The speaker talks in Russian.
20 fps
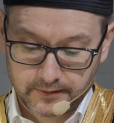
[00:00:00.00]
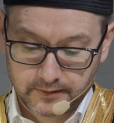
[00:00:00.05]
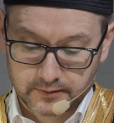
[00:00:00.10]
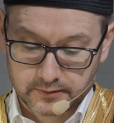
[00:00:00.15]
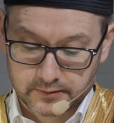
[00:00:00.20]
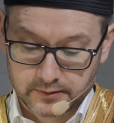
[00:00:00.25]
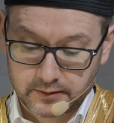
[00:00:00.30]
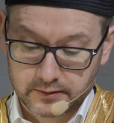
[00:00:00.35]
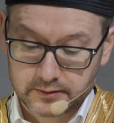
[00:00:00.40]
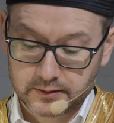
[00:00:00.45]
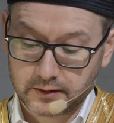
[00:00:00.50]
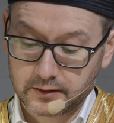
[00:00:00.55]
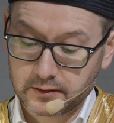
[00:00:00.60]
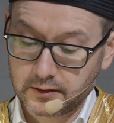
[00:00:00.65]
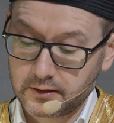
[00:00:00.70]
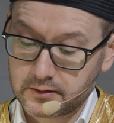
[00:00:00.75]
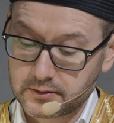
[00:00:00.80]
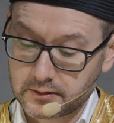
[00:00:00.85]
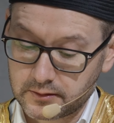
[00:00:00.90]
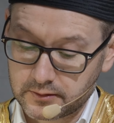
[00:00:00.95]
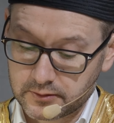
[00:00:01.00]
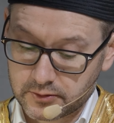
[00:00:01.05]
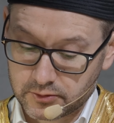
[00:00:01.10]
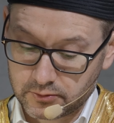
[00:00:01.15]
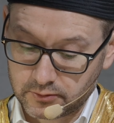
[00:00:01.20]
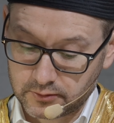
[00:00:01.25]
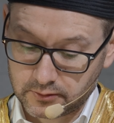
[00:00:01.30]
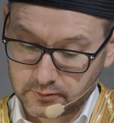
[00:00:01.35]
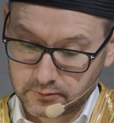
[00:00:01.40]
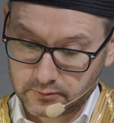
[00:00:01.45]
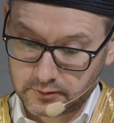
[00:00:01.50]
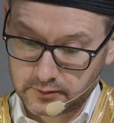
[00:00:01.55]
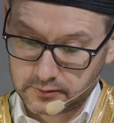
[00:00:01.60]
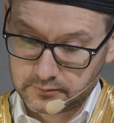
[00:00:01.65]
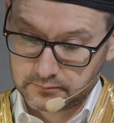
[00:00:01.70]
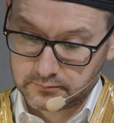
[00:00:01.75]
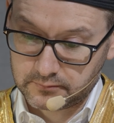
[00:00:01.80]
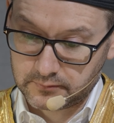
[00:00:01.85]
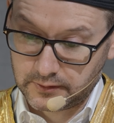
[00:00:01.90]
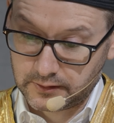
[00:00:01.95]
Снисходительность что такое?
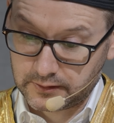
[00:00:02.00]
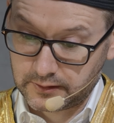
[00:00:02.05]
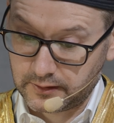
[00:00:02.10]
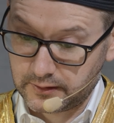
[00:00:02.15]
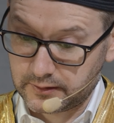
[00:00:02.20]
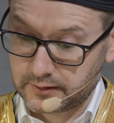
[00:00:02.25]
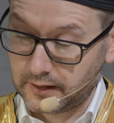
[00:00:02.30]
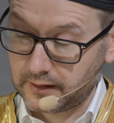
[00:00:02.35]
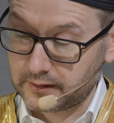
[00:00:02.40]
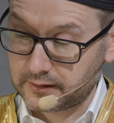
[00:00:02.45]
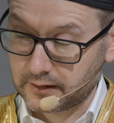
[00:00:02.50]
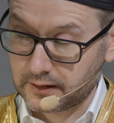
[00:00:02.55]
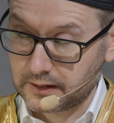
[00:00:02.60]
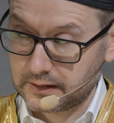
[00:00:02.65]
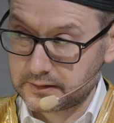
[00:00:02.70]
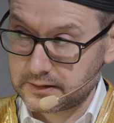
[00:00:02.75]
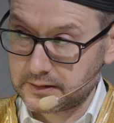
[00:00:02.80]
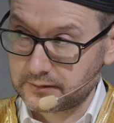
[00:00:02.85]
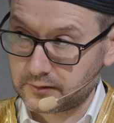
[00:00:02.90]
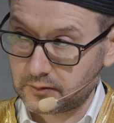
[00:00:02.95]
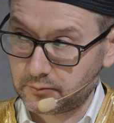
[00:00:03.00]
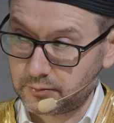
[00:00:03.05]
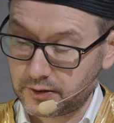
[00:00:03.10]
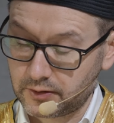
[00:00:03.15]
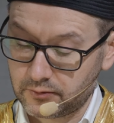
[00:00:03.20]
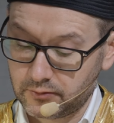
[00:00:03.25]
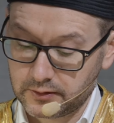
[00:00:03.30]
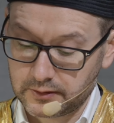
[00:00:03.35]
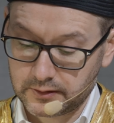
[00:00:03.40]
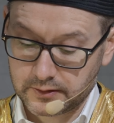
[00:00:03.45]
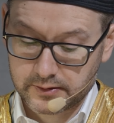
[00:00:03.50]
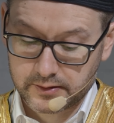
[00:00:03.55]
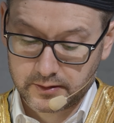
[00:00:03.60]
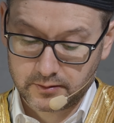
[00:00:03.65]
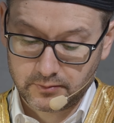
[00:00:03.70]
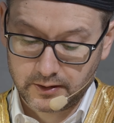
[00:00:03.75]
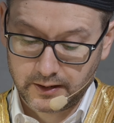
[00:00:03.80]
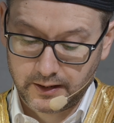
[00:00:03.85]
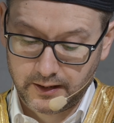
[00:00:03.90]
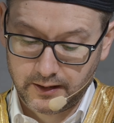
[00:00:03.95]
Это альтернативный перевод
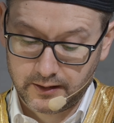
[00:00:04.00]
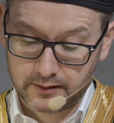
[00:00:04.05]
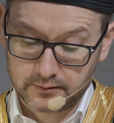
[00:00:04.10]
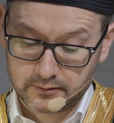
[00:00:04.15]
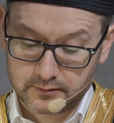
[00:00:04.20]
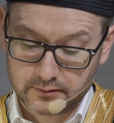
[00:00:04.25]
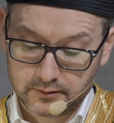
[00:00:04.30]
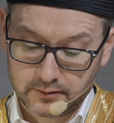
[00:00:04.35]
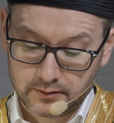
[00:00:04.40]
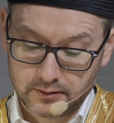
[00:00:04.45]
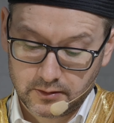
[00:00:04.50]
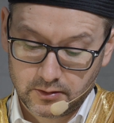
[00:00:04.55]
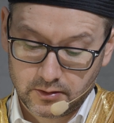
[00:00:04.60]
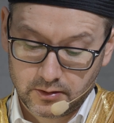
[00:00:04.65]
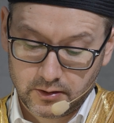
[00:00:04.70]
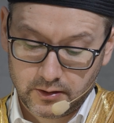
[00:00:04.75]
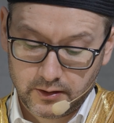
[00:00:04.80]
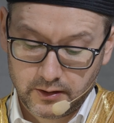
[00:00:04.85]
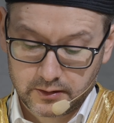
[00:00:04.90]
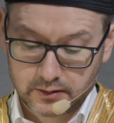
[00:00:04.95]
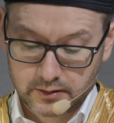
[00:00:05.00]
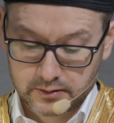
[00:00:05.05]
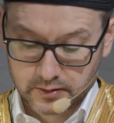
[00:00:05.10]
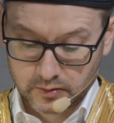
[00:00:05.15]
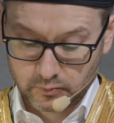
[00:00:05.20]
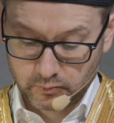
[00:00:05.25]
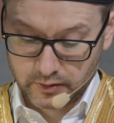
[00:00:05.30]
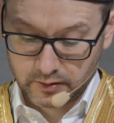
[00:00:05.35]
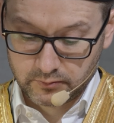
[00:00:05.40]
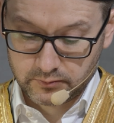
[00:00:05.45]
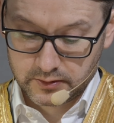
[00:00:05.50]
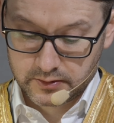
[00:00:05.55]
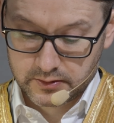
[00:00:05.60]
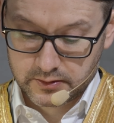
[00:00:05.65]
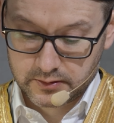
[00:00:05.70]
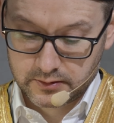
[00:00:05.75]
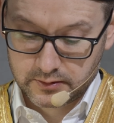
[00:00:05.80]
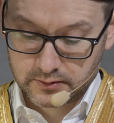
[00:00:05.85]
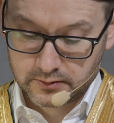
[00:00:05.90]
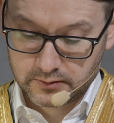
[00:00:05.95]
асамаха. Это
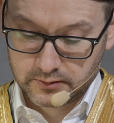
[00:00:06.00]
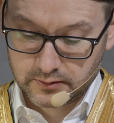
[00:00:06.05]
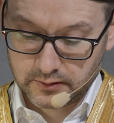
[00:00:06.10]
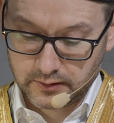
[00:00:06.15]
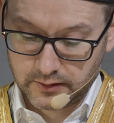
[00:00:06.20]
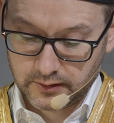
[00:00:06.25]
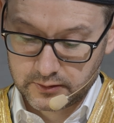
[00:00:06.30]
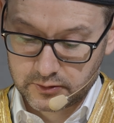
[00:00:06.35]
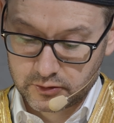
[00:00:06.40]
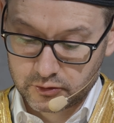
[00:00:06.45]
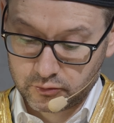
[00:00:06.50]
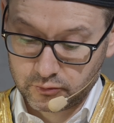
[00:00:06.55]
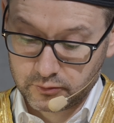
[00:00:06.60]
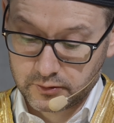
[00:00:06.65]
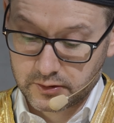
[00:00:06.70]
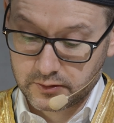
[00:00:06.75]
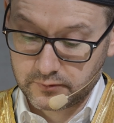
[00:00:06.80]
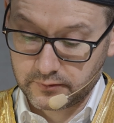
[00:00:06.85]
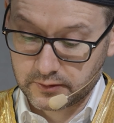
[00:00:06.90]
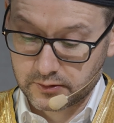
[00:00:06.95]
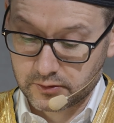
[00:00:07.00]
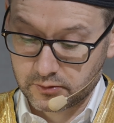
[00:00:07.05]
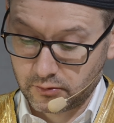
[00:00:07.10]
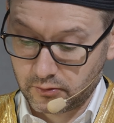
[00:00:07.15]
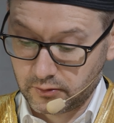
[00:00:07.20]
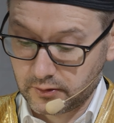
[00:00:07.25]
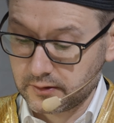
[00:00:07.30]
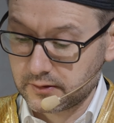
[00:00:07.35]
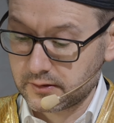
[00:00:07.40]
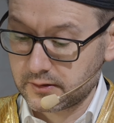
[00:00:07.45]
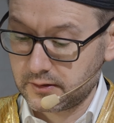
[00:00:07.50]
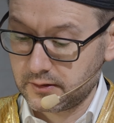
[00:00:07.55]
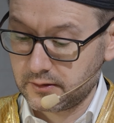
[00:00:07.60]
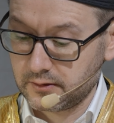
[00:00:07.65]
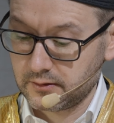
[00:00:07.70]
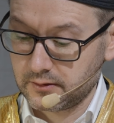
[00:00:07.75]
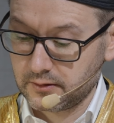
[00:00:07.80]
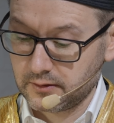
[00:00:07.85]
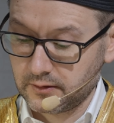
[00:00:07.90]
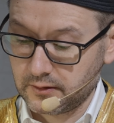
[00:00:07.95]
терпимость, отсутствие строгости,
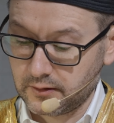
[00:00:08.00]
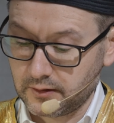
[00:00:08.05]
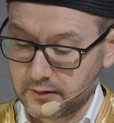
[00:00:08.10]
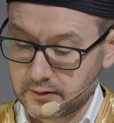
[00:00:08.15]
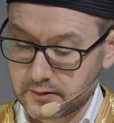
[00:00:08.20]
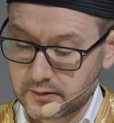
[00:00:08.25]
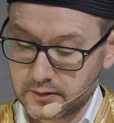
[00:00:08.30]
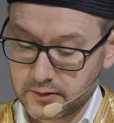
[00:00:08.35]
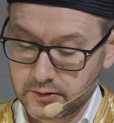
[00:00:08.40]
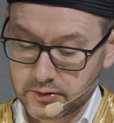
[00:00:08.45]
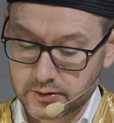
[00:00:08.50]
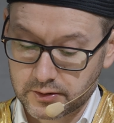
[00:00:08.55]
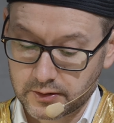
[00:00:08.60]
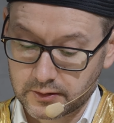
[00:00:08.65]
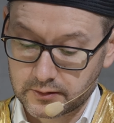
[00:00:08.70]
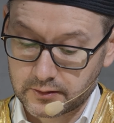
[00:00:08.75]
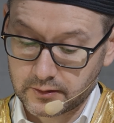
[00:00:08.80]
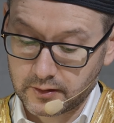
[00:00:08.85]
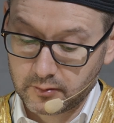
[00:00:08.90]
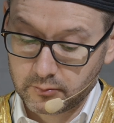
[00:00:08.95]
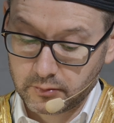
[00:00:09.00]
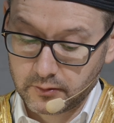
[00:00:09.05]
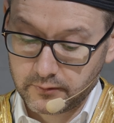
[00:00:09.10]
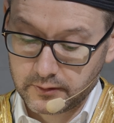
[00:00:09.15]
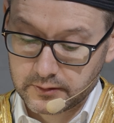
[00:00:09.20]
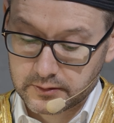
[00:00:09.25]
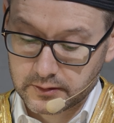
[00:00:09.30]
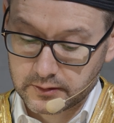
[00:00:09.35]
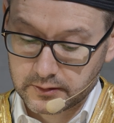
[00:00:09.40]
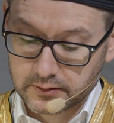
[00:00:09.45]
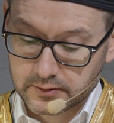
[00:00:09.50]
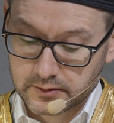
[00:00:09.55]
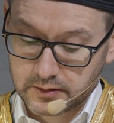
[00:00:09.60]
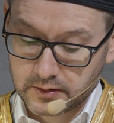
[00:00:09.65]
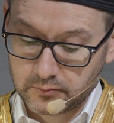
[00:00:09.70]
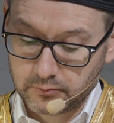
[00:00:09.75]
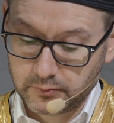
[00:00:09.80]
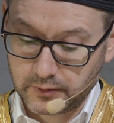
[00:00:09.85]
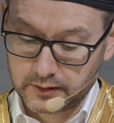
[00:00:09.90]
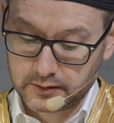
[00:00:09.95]
излишней требовательности
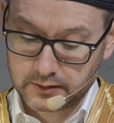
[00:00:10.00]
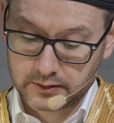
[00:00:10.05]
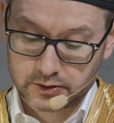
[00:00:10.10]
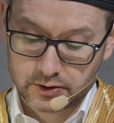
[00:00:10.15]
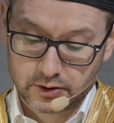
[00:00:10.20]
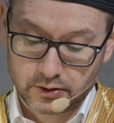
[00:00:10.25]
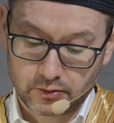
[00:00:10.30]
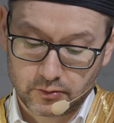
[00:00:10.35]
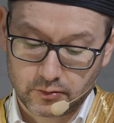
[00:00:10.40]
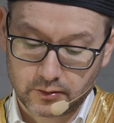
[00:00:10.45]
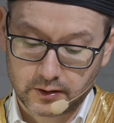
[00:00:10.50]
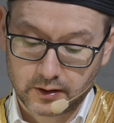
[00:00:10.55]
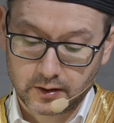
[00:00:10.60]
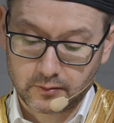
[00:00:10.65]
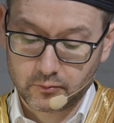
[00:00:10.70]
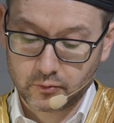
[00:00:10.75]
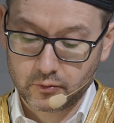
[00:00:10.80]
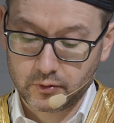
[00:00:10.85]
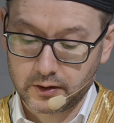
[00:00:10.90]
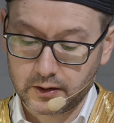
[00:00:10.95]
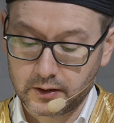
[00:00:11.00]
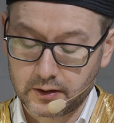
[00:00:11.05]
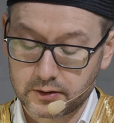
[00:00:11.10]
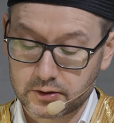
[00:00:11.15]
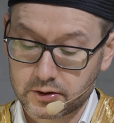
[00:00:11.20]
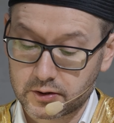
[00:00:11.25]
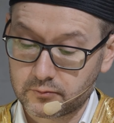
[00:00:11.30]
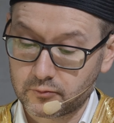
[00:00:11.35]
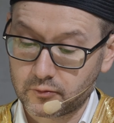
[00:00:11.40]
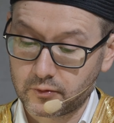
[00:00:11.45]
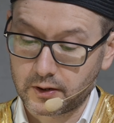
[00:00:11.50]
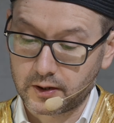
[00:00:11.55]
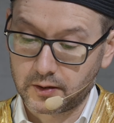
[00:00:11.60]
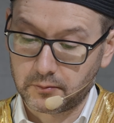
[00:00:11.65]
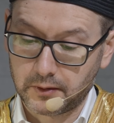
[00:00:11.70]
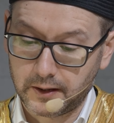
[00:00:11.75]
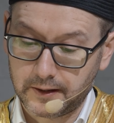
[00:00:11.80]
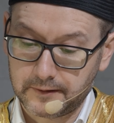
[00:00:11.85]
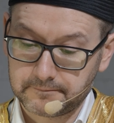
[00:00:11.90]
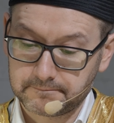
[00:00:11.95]
по отношению к кому или
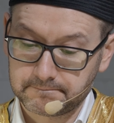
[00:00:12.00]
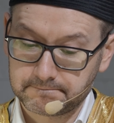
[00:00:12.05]
чему-либо.